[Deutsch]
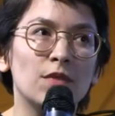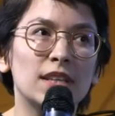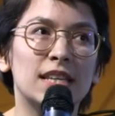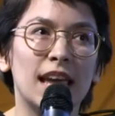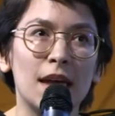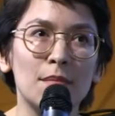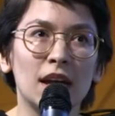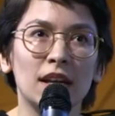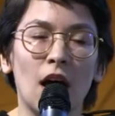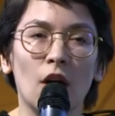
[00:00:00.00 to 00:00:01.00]
wie
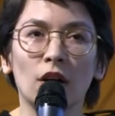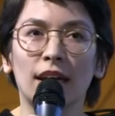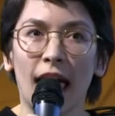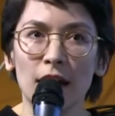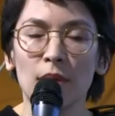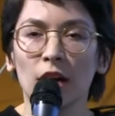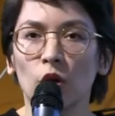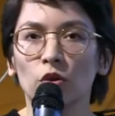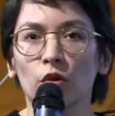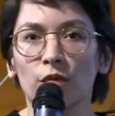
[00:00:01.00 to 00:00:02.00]
Themen auch gern mal
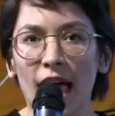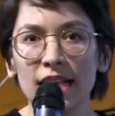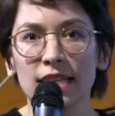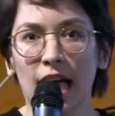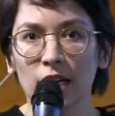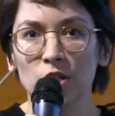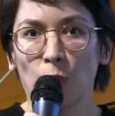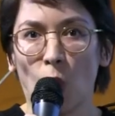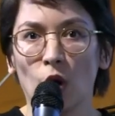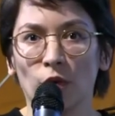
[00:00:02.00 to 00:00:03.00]
kontrovers
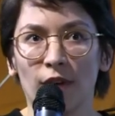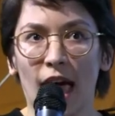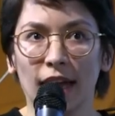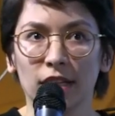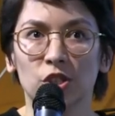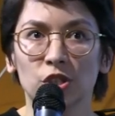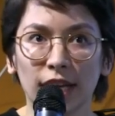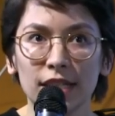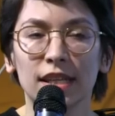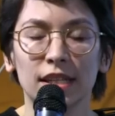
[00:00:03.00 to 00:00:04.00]
angesprochen werden,
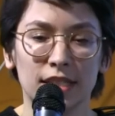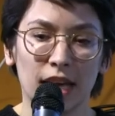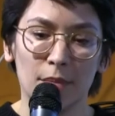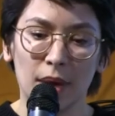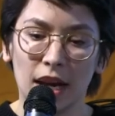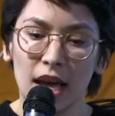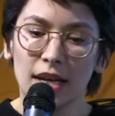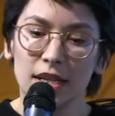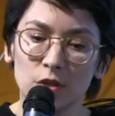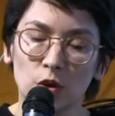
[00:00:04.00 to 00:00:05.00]
strittige Themen
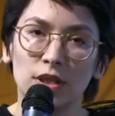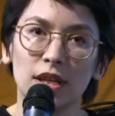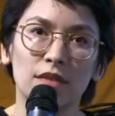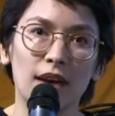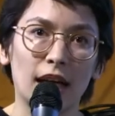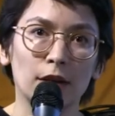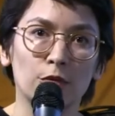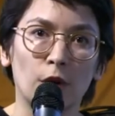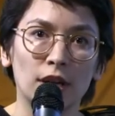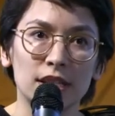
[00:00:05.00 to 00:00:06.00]
diskutiert werden
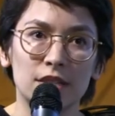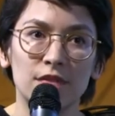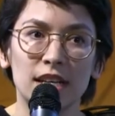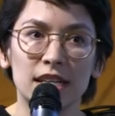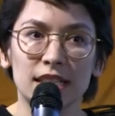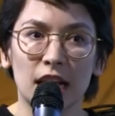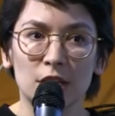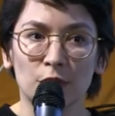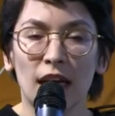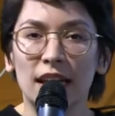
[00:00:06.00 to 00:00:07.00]
von der
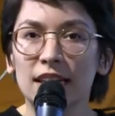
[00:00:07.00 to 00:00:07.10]
Zivilgesellschaft,